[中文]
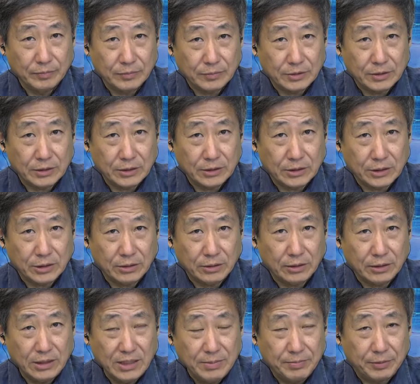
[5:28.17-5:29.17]
这个车
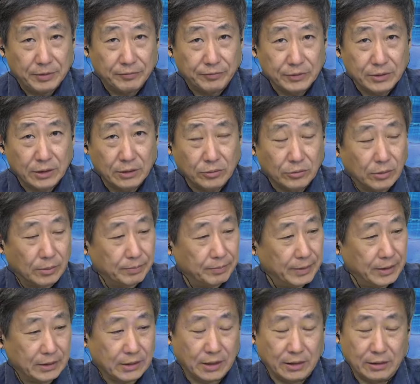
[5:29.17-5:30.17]
一笔付清，我没
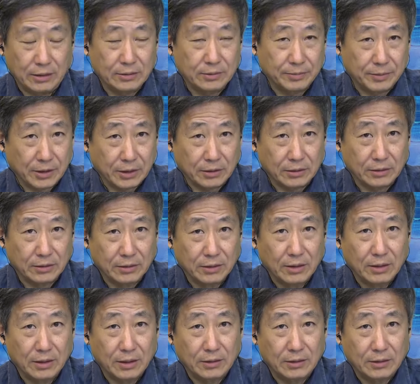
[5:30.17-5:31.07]
肯定是不可能啊！